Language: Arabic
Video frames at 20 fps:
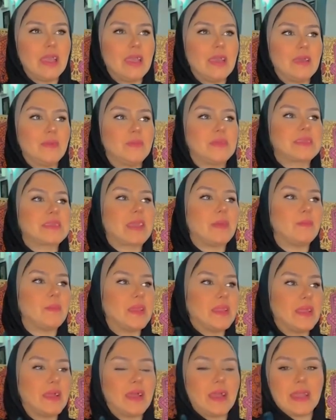آه،
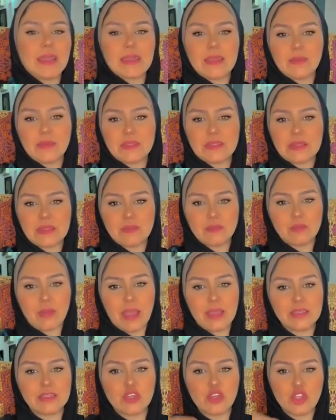بتكملها حاجه مثلا
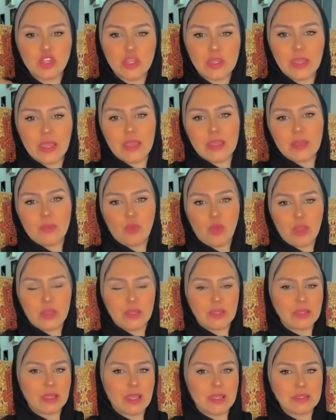عايز تشتري حاجه
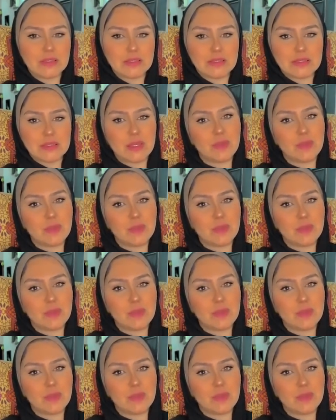معينه عايز